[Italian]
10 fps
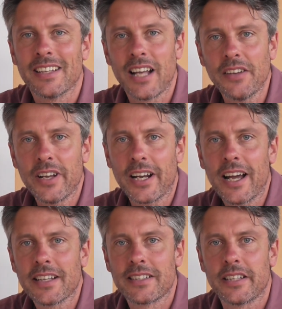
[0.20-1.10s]
Salve
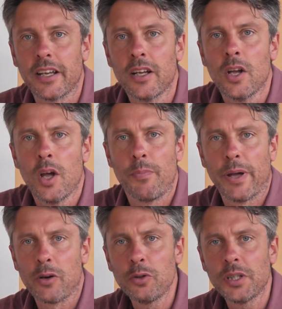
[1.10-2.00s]
ragazzi!
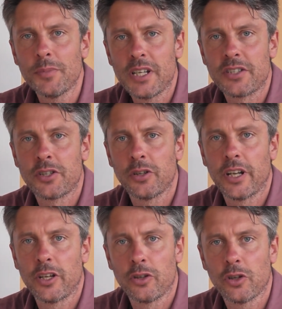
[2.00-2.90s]
Per l'ultima
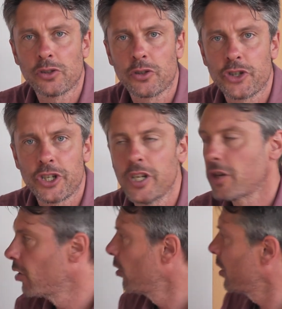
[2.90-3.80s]
lezione nel nostro
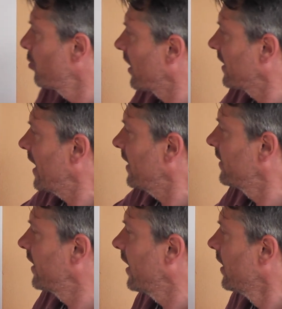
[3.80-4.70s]
ciclo
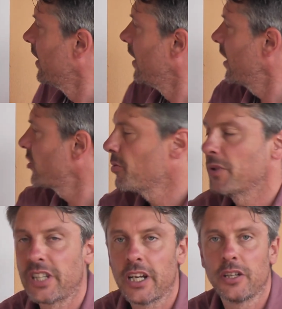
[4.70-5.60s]
riguardante la
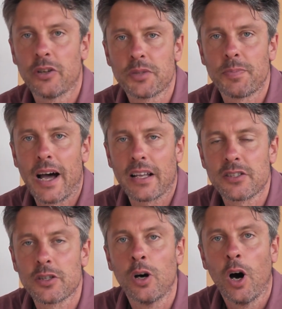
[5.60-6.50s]
geometria nello
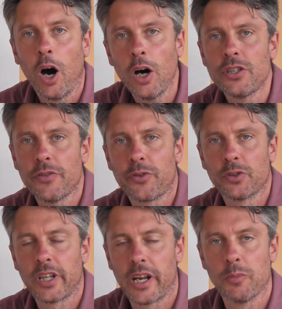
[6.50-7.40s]
spazio, oggi
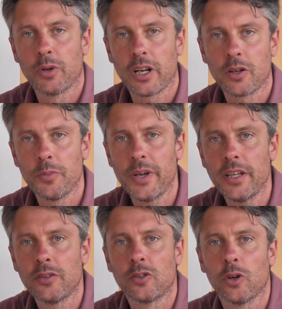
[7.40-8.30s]
affronteremo un
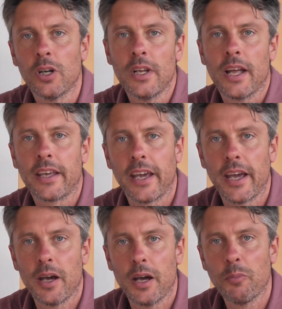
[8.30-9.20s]
argomento
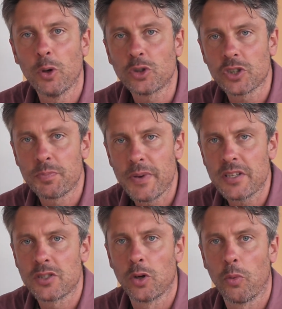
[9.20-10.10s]
che eh, molto
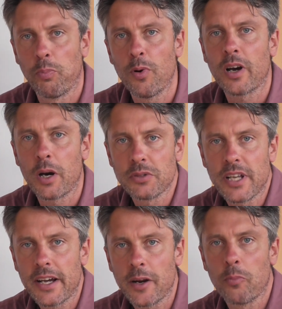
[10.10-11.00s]
spesso può
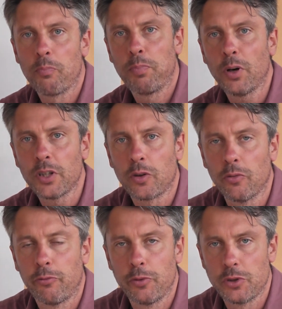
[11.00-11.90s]
causare un po' di
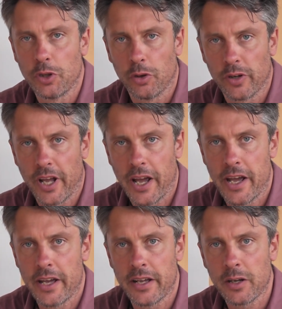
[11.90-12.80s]
confusione
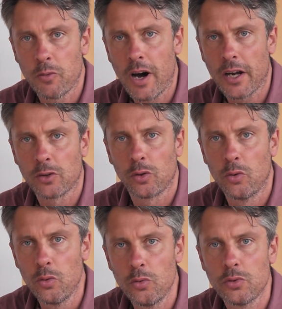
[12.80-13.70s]
eh, riguardo
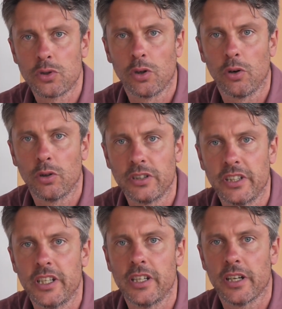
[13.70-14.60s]
l'uso
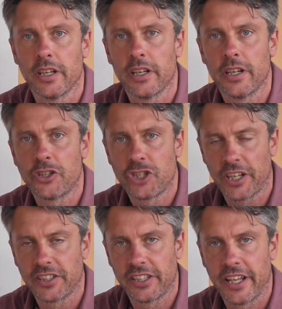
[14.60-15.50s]
di eh,
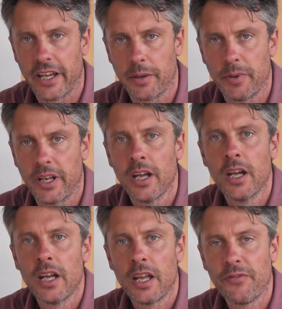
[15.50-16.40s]
certi termini.
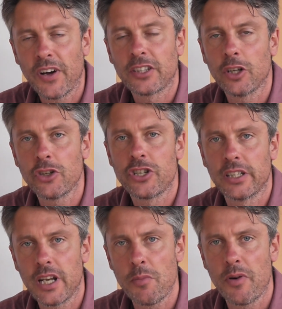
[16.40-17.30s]
Infatti oggi
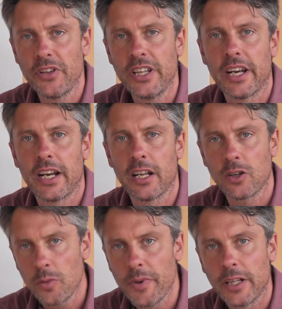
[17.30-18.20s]
andremo a vedere
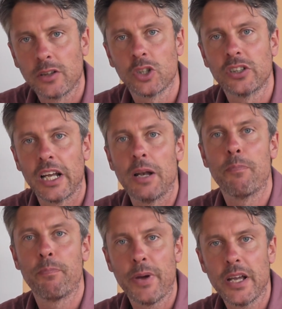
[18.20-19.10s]
l'argomento del
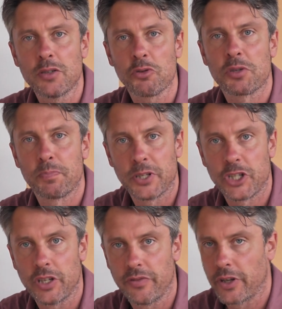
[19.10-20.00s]
peso
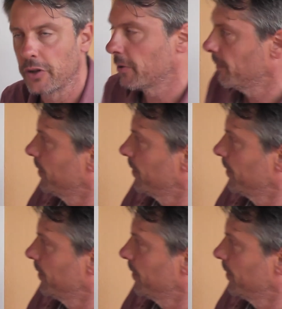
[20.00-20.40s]
specifico.